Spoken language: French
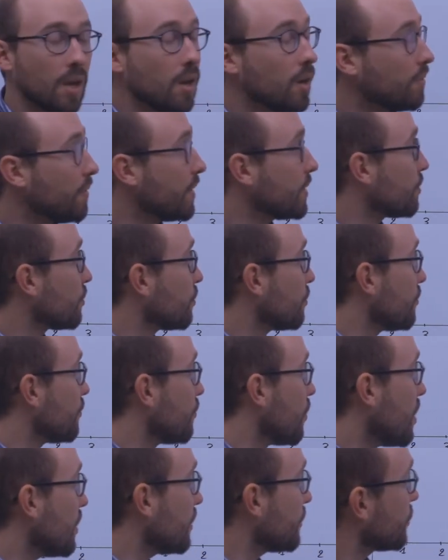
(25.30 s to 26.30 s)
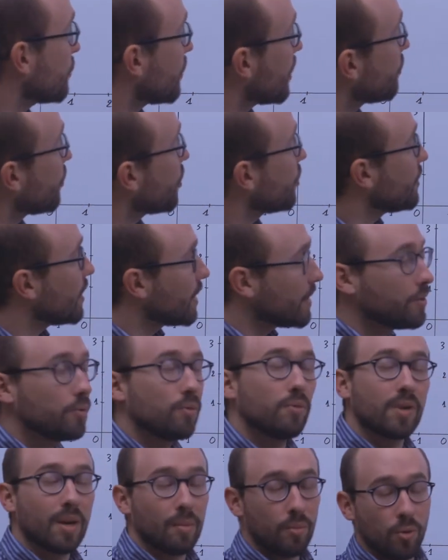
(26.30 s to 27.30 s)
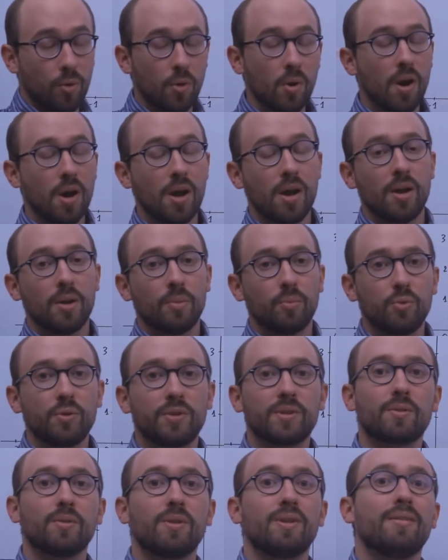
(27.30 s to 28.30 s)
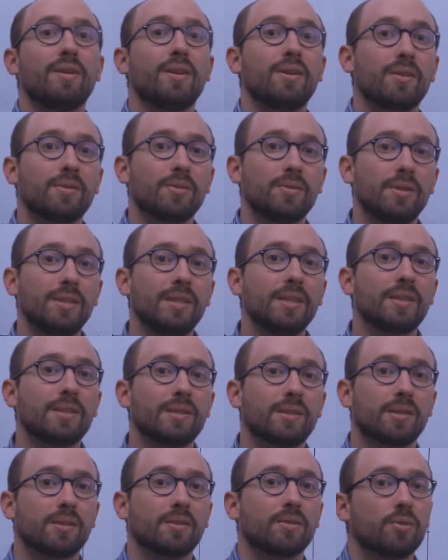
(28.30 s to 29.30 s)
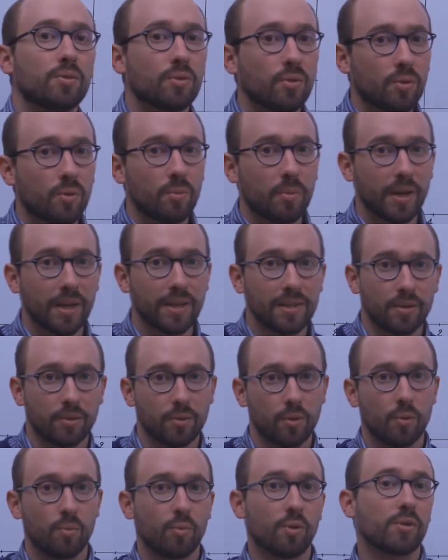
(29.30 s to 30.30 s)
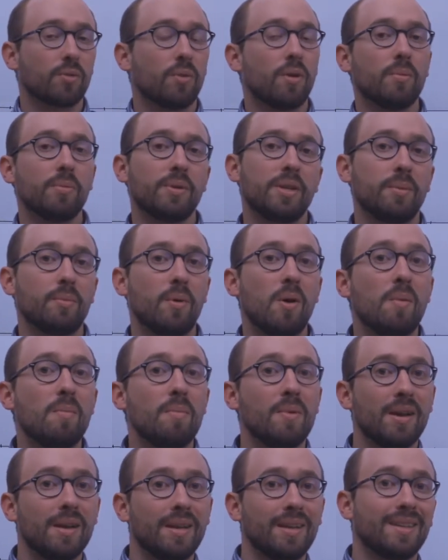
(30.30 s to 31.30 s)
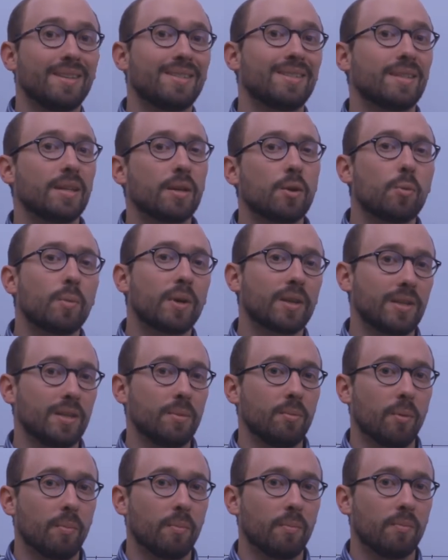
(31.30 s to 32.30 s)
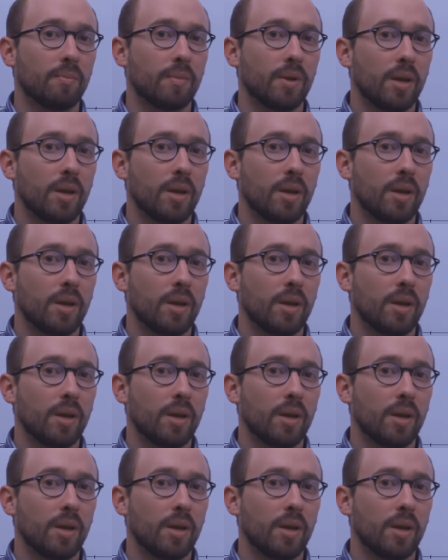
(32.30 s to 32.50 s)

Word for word: En fait, on le voit sur la première ligne du tableau, puisque les valeurs de x sont comprises entre moins 3 au minimum et 5 au maximum.